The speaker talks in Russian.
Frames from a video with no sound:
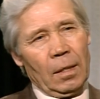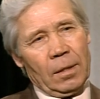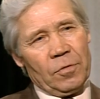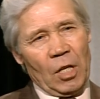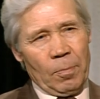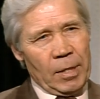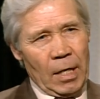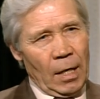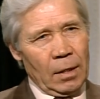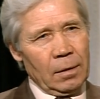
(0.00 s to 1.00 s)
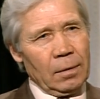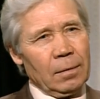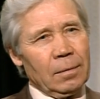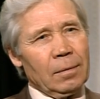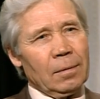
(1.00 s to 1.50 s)
всех подряд,
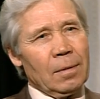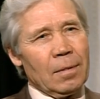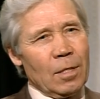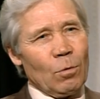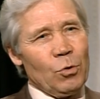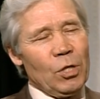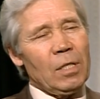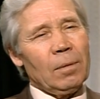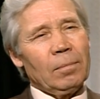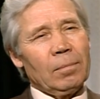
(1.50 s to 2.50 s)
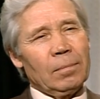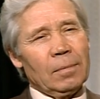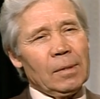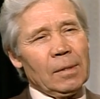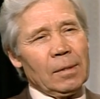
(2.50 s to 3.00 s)
за исключением
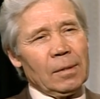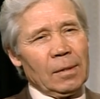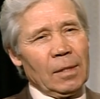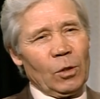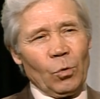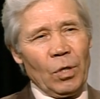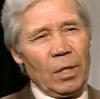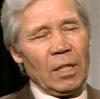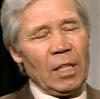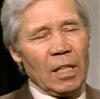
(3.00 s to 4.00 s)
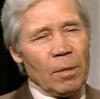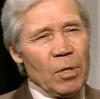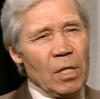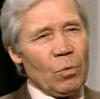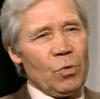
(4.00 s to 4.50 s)
той
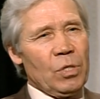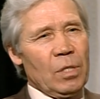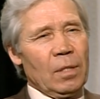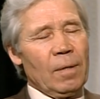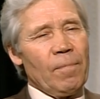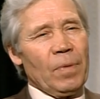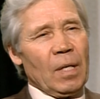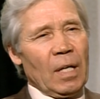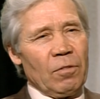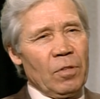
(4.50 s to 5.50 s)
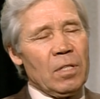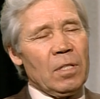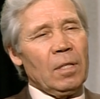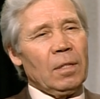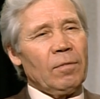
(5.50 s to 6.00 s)
доминирующей
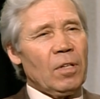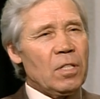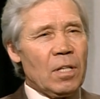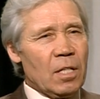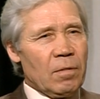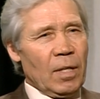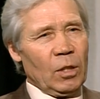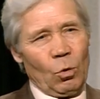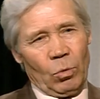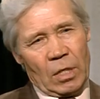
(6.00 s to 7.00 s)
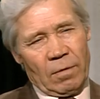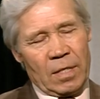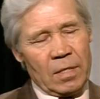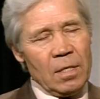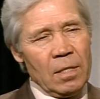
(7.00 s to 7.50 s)
конфессии в христианстве, которая у нас в
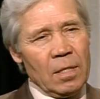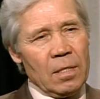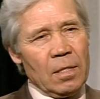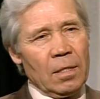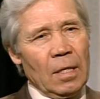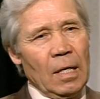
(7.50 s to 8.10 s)
России есть.